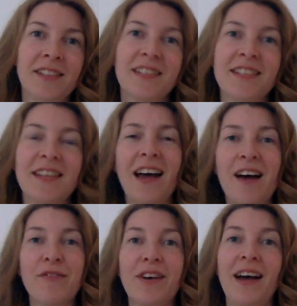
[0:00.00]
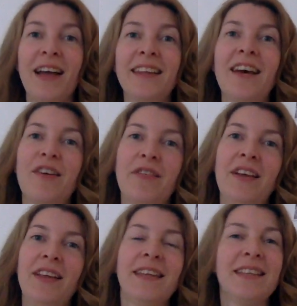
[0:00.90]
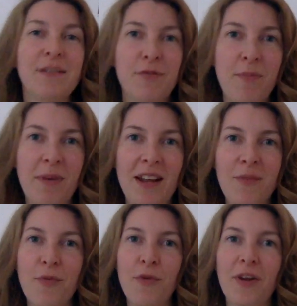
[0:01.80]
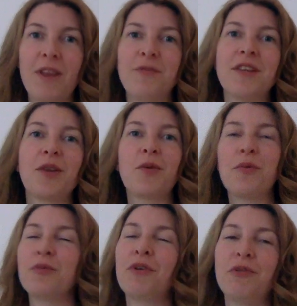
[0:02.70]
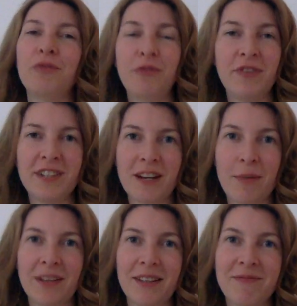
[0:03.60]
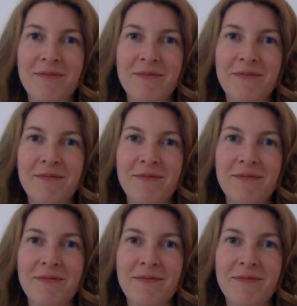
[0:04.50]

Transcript: C'est-à-dire avoir un travail qui vous plaît, pour lequel vous êtes content de vous lever chaque matin.